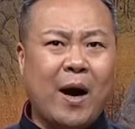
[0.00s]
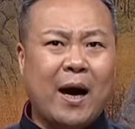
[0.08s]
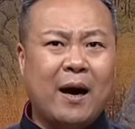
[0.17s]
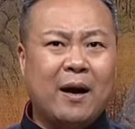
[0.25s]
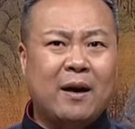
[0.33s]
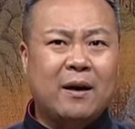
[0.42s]

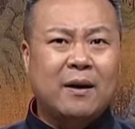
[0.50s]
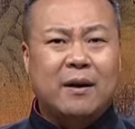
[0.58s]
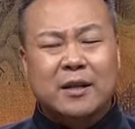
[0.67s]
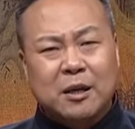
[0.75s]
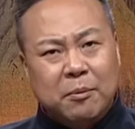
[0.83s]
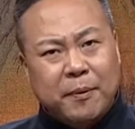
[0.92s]
化？
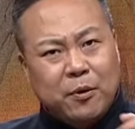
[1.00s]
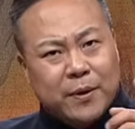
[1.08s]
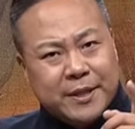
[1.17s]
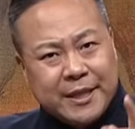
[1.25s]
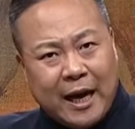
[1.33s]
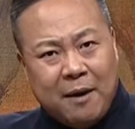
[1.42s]
你不比
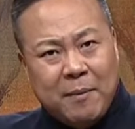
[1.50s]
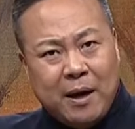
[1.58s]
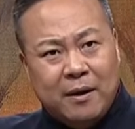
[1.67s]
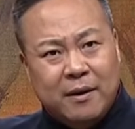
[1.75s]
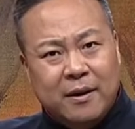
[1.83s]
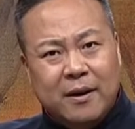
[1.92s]
我强吗？
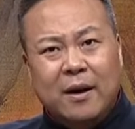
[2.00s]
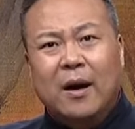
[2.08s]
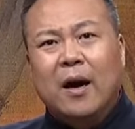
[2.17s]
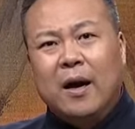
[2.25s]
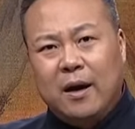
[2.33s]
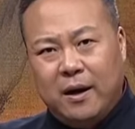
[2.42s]

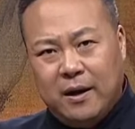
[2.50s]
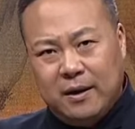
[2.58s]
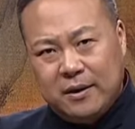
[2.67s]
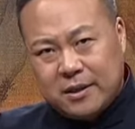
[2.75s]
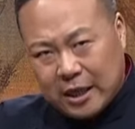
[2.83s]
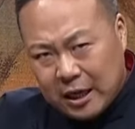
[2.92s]

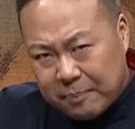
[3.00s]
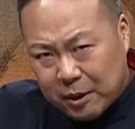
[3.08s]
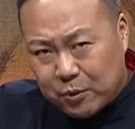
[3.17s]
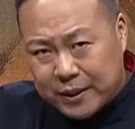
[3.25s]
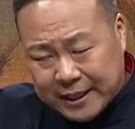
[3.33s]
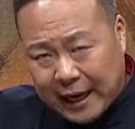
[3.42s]
谁
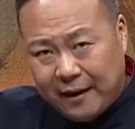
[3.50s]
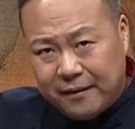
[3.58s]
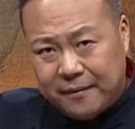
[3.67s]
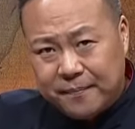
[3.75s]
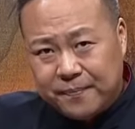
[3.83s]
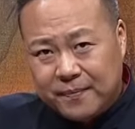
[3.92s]
比我强，
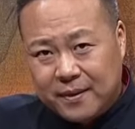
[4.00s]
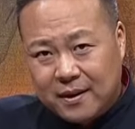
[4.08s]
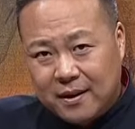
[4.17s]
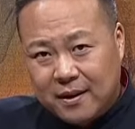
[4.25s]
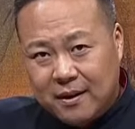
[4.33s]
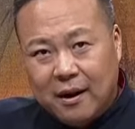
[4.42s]

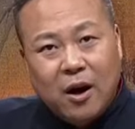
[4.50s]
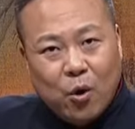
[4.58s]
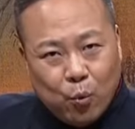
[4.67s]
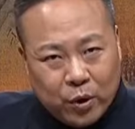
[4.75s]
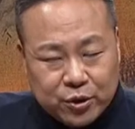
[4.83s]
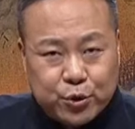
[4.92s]

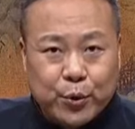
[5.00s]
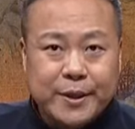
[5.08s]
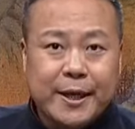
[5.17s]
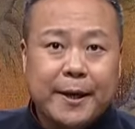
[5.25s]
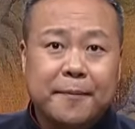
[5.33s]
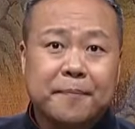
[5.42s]
我就学
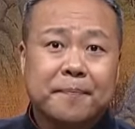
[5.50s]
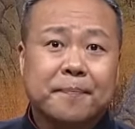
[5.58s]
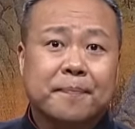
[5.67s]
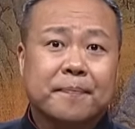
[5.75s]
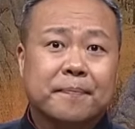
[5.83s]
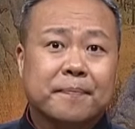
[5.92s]
谁。
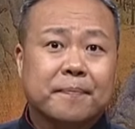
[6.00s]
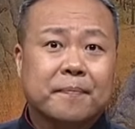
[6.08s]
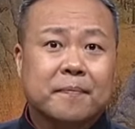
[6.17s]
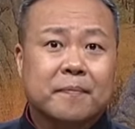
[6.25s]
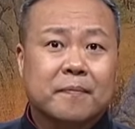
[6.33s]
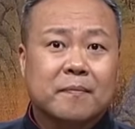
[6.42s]

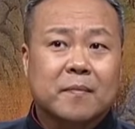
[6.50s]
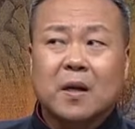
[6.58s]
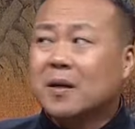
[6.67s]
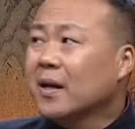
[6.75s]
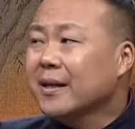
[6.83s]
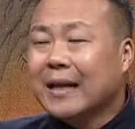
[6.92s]
那
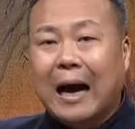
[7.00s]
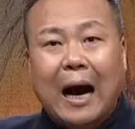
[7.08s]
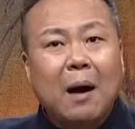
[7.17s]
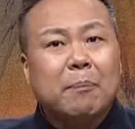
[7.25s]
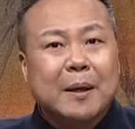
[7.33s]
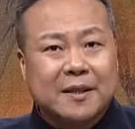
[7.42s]
人家
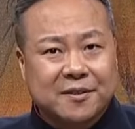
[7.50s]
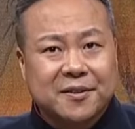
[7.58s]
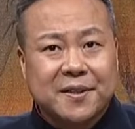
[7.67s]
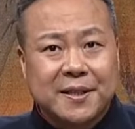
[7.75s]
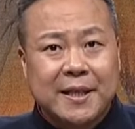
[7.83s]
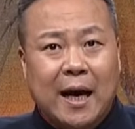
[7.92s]
哪比
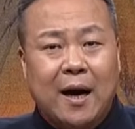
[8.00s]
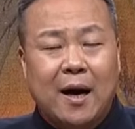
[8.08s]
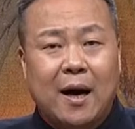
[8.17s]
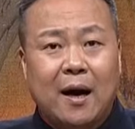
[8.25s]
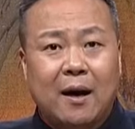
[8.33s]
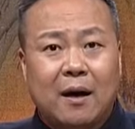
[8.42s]
自己强
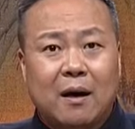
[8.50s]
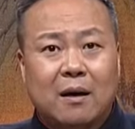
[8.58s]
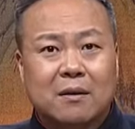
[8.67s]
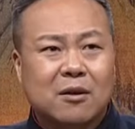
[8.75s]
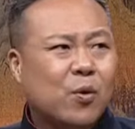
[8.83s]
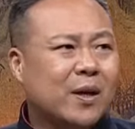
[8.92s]
啊？
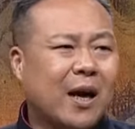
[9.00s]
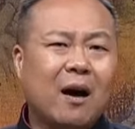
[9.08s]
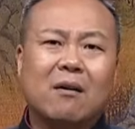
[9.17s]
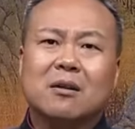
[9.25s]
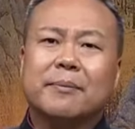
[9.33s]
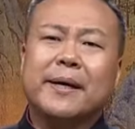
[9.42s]
这观察
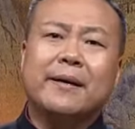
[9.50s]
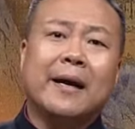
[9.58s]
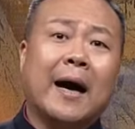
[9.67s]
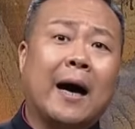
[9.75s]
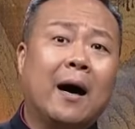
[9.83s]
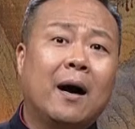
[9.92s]
好几辈儿
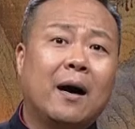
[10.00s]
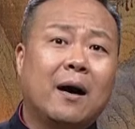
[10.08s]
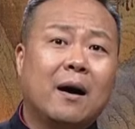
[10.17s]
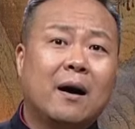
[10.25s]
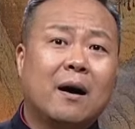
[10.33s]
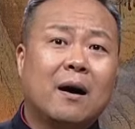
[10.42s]
了。
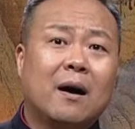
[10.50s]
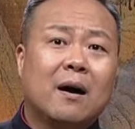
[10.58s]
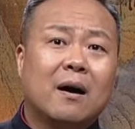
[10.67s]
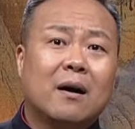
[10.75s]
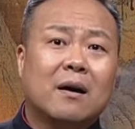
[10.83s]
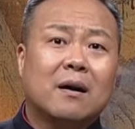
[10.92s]

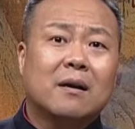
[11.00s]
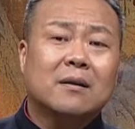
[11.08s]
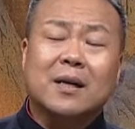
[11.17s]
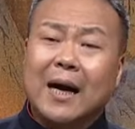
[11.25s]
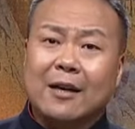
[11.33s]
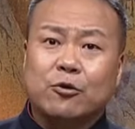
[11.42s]

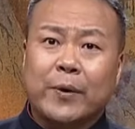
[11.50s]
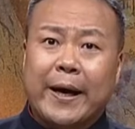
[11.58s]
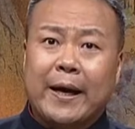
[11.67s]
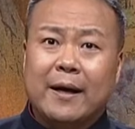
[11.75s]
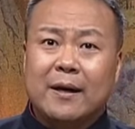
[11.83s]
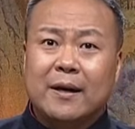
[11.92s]
他看出
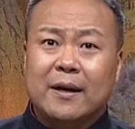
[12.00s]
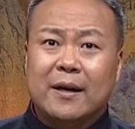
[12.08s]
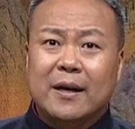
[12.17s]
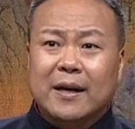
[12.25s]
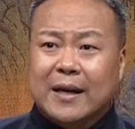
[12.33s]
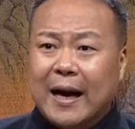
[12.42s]
来
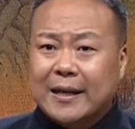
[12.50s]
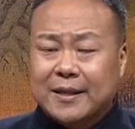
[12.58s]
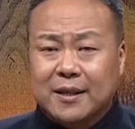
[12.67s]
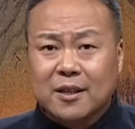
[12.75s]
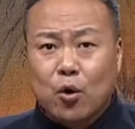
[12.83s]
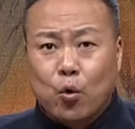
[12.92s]
感
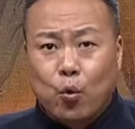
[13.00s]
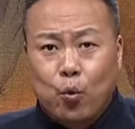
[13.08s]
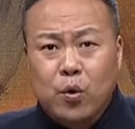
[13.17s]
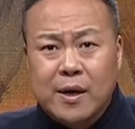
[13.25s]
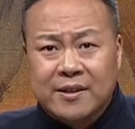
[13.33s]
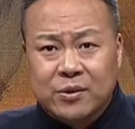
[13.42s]
情这
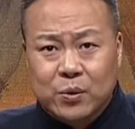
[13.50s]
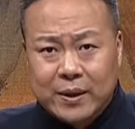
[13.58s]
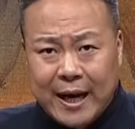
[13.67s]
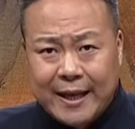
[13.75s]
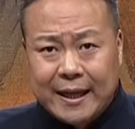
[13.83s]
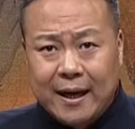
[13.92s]
胡人
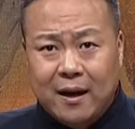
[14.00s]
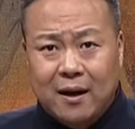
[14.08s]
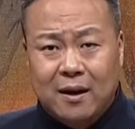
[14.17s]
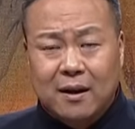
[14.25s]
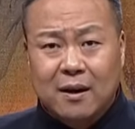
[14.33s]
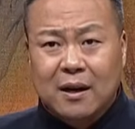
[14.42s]
作战呢，
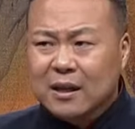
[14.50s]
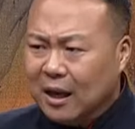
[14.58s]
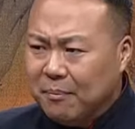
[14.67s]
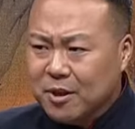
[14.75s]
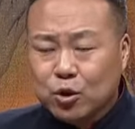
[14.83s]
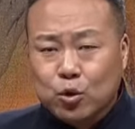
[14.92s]
他们